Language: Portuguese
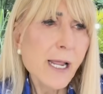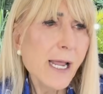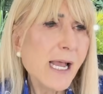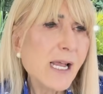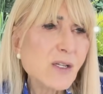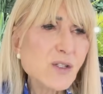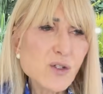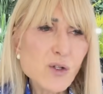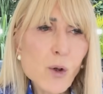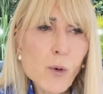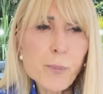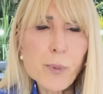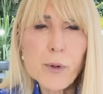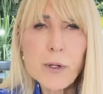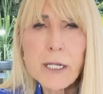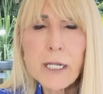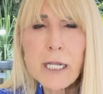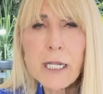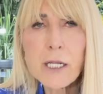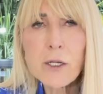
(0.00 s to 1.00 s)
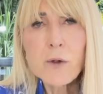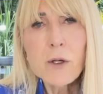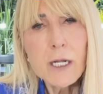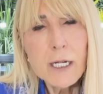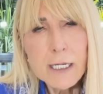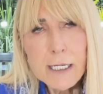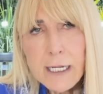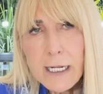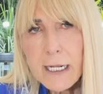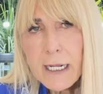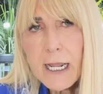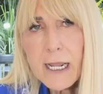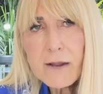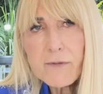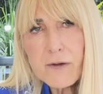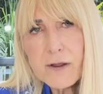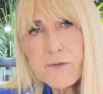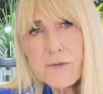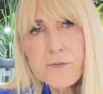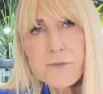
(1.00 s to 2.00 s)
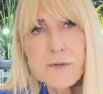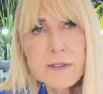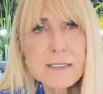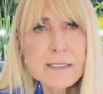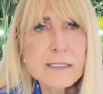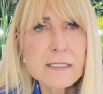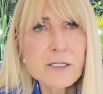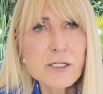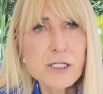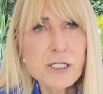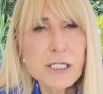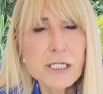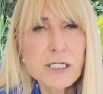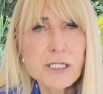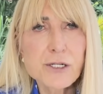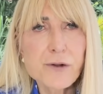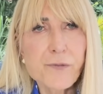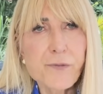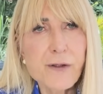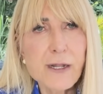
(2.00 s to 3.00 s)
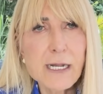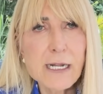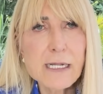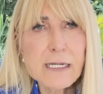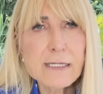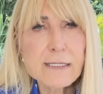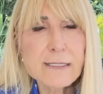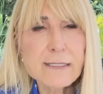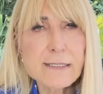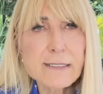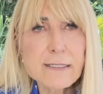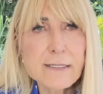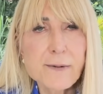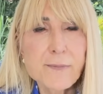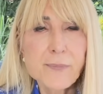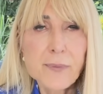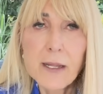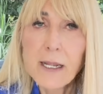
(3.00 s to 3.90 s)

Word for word: É só um pouquinho, ninguém vai sentir diferença.